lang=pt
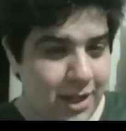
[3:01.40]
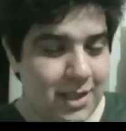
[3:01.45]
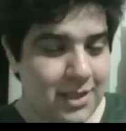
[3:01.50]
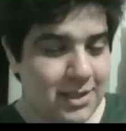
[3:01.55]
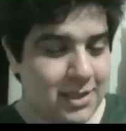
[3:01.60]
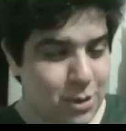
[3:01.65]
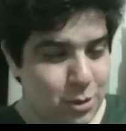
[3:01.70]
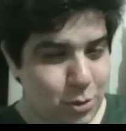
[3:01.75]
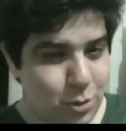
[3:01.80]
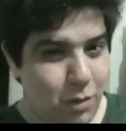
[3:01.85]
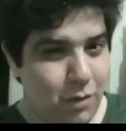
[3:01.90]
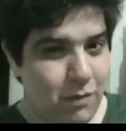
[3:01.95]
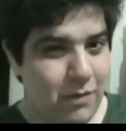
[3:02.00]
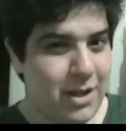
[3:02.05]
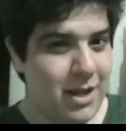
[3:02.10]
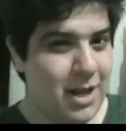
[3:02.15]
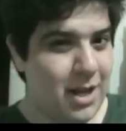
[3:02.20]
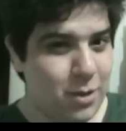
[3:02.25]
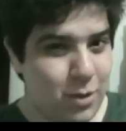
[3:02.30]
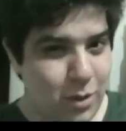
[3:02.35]
que seja o
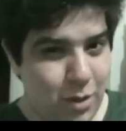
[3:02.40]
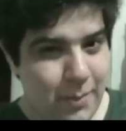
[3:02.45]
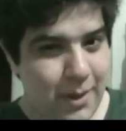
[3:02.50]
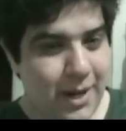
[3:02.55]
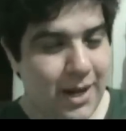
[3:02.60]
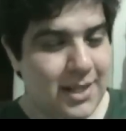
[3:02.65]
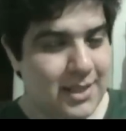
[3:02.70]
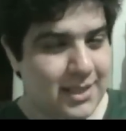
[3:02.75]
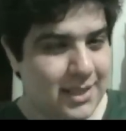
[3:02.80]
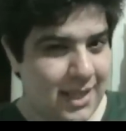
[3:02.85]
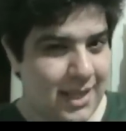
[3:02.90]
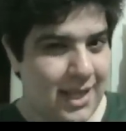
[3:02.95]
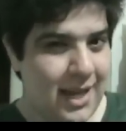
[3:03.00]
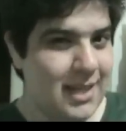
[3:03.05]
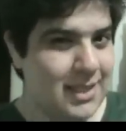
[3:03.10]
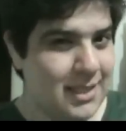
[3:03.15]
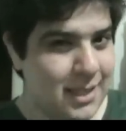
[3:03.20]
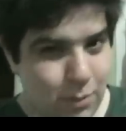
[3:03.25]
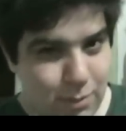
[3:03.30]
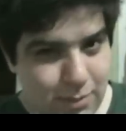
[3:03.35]
governador para cancelar
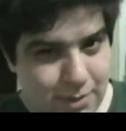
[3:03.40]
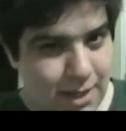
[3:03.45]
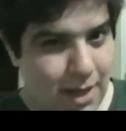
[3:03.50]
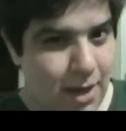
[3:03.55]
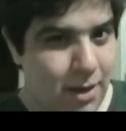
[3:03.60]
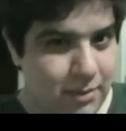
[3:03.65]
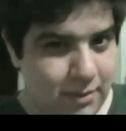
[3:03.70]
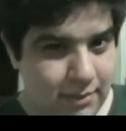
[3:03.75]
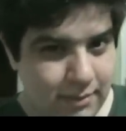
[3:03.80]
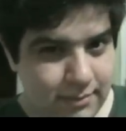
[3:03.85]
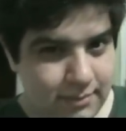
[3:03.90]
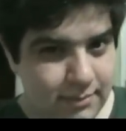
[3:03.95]
a execução